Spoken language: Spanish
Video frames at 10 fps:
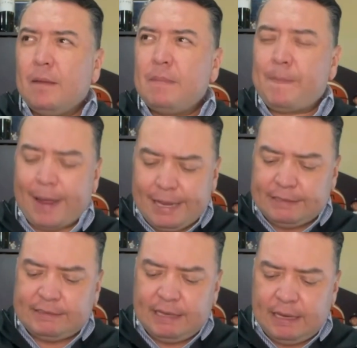me
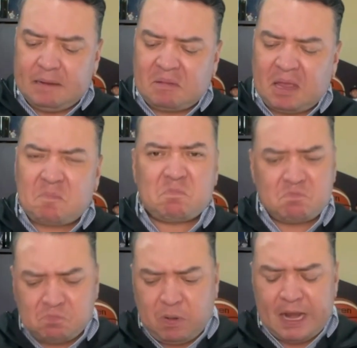parece que
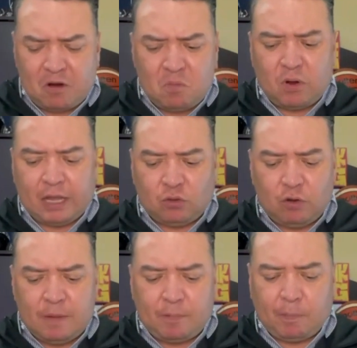buena
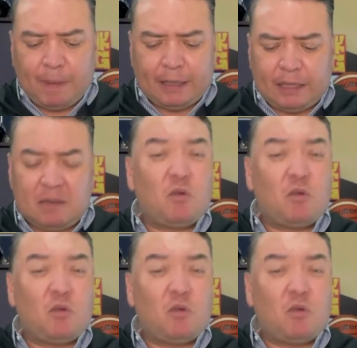convocatoria por parte,